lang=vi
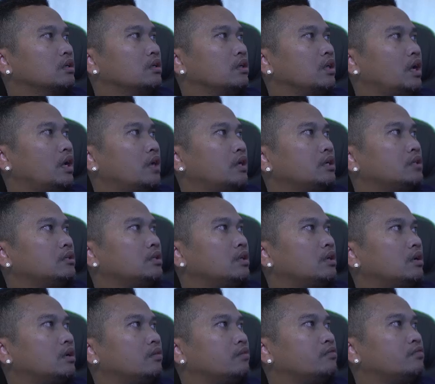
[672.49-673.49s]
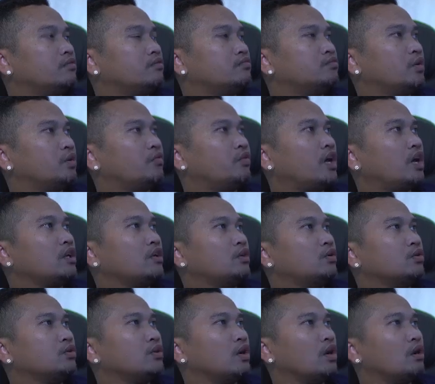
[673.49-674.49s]
à sao tao profile
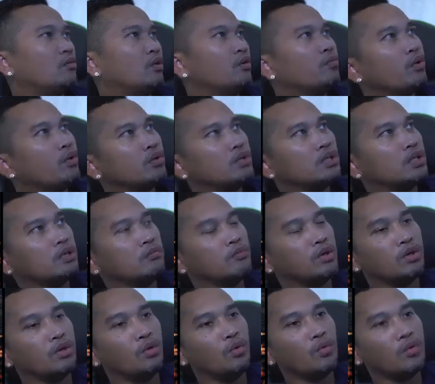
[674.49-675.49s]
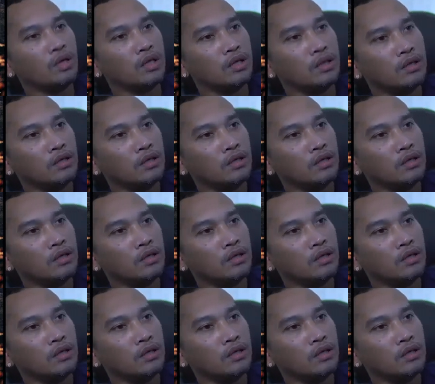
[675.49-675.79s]
khôi cho hai bông bông khơi admin root đi